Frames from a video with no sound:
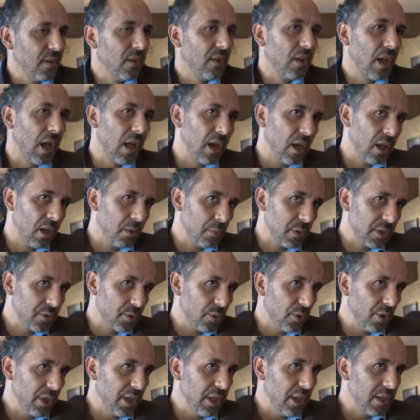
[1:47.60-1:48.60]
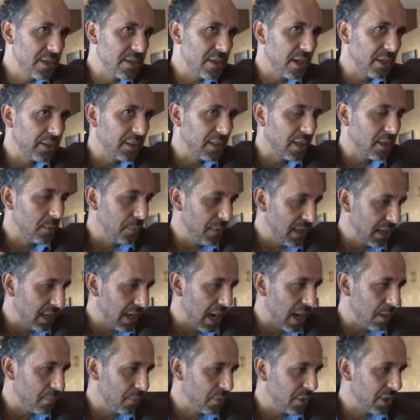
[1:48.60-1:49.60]
هلا المسؤوليه صارت كبيره
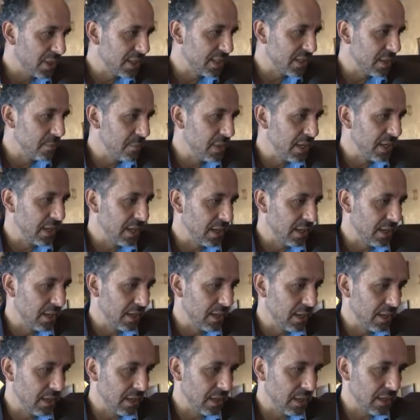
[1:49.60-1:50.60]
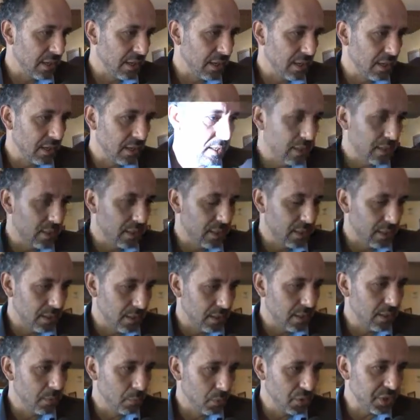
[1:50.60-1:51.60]
على منظمين
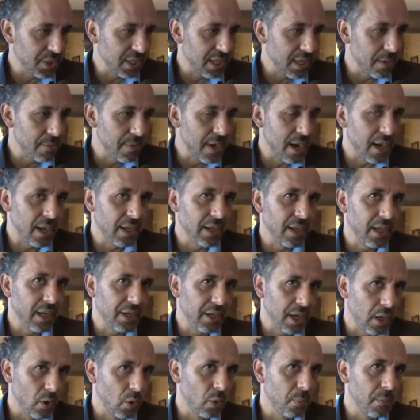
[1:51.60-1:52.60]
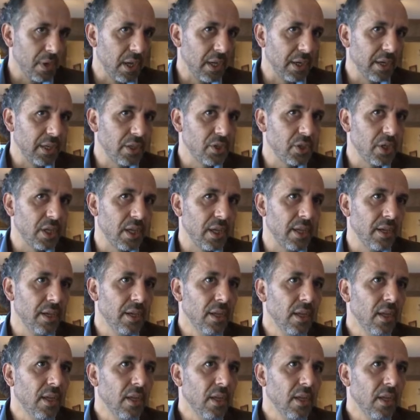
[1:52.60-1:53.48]
المسابقه يعني او المهرجان